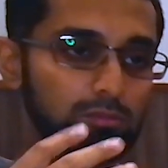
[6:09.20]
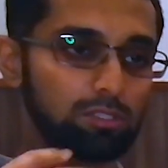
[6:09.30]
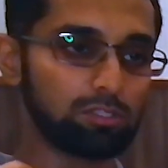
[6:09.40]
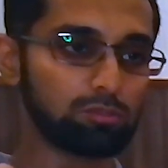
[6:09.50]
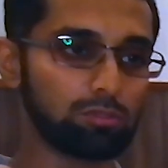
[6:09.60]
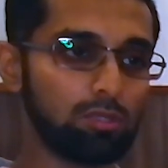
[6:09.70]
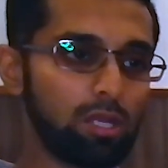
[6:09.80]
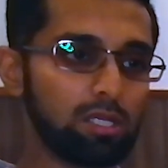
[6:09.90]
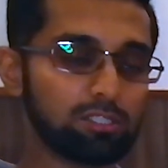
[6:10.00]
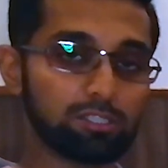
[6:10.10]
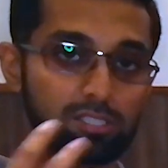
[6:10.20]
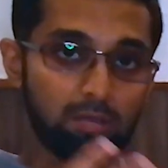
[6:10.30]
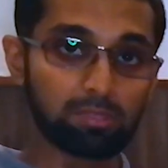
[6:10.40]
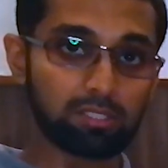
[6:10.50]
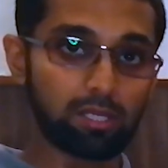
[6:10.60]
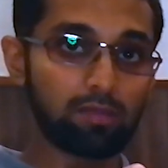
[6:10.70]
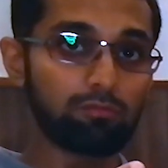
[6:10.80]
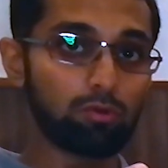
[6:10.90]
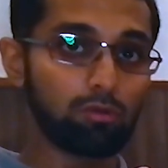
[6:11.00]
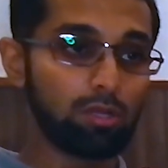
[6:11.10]
उनकी जो जिसामत है
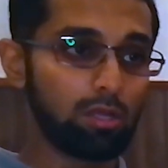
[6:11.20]
वो